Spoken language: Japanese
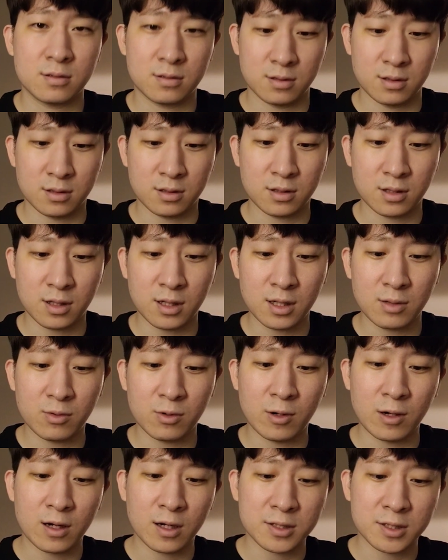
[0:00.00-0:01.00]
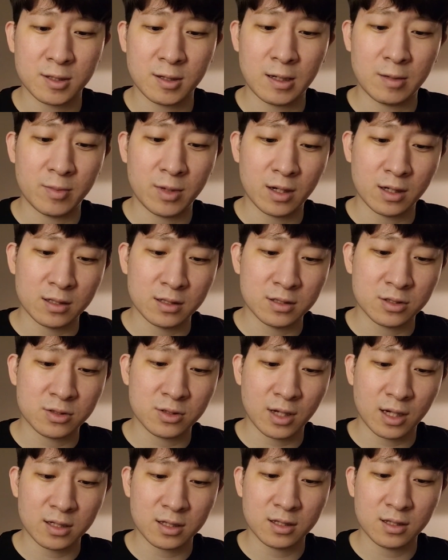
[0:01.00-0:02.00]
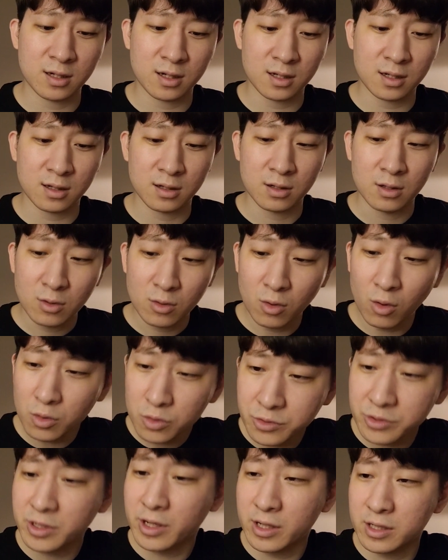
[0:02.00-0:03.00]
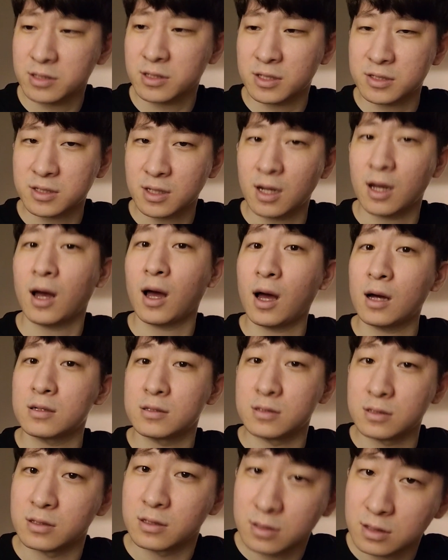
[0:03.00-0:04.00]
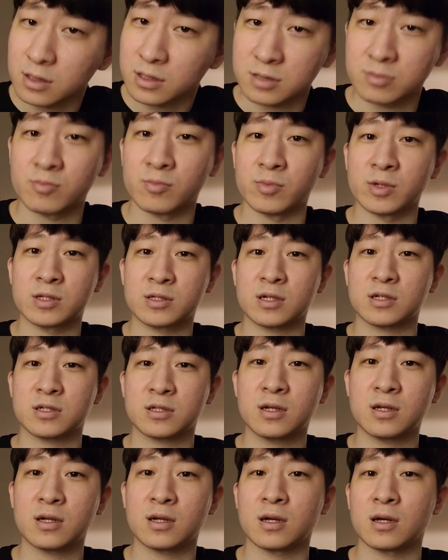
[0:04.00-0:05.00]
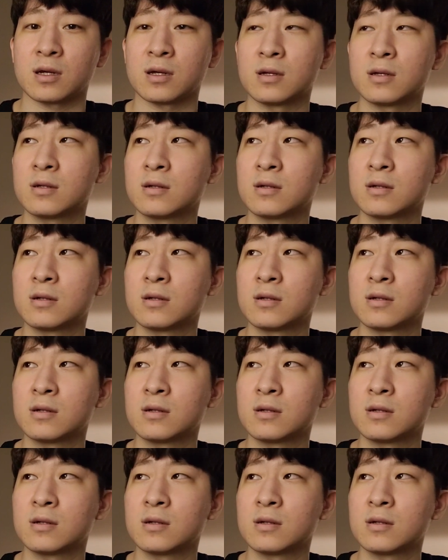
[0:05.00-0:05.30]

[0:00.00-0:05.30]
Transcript: 行ってたら、もうワッカさんはまあ一緒に歩きながら、本当に会えるんですかあ、うーってめっちゃして、